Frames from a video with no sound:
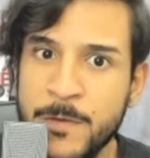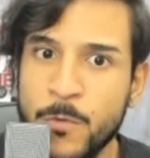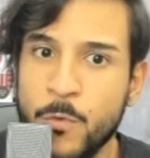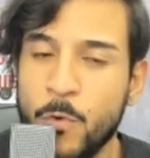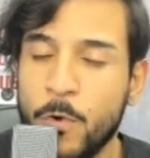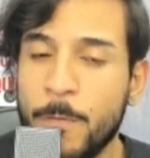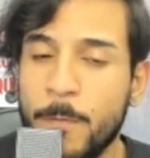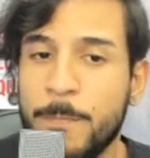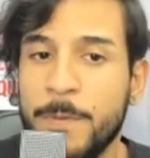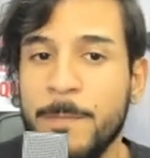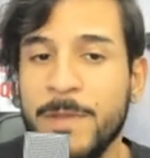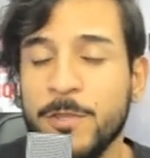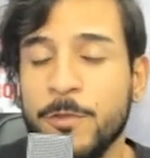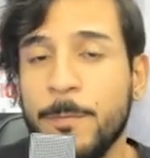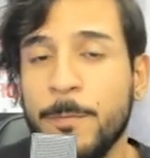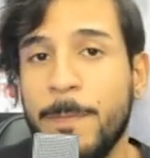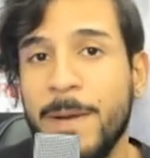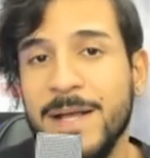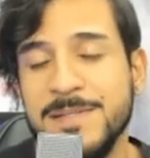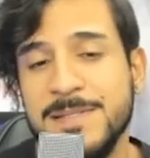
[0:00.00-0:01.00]
O rompimento
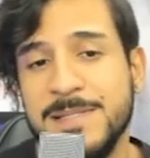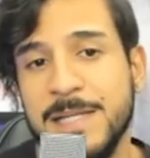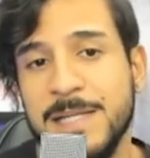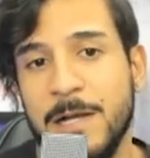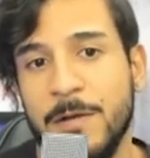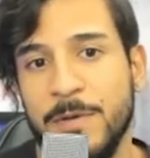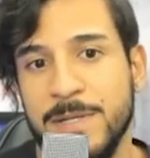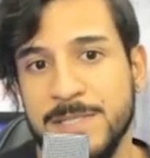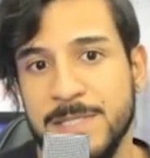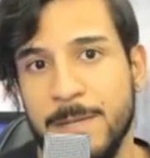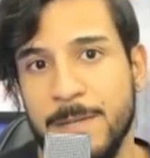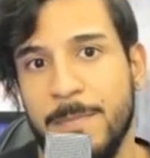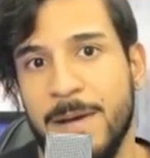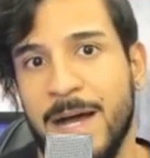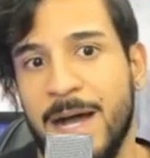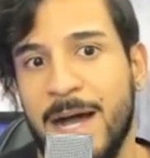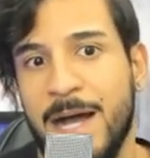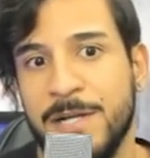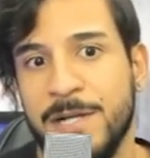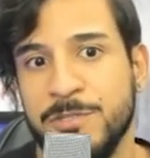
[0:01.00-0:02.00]
parcial dessa
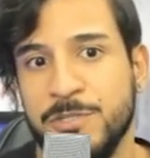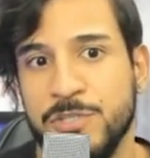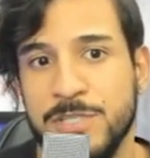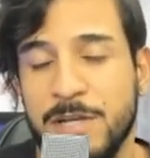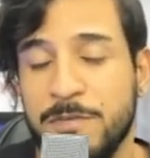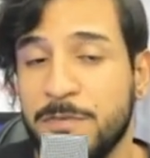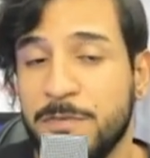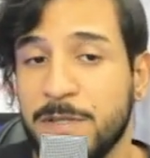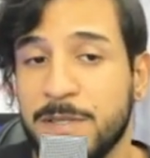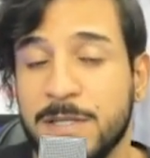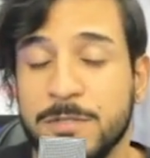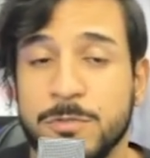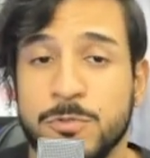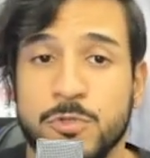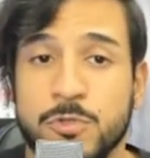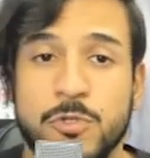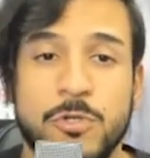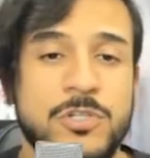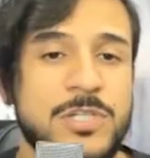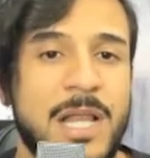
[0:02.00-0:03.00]
barragem está afetando
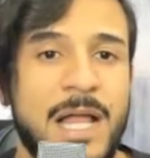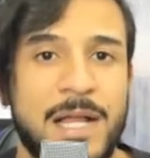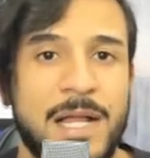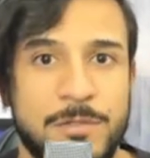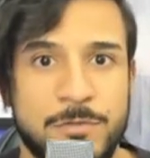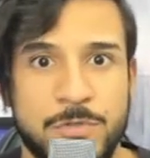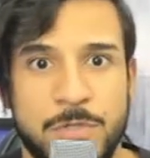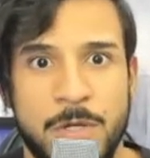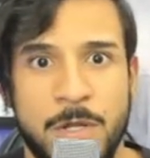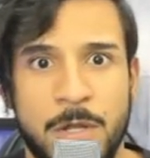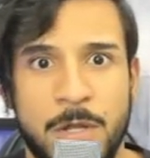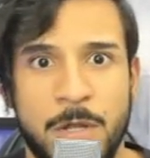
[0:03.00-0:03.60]
os dois lados.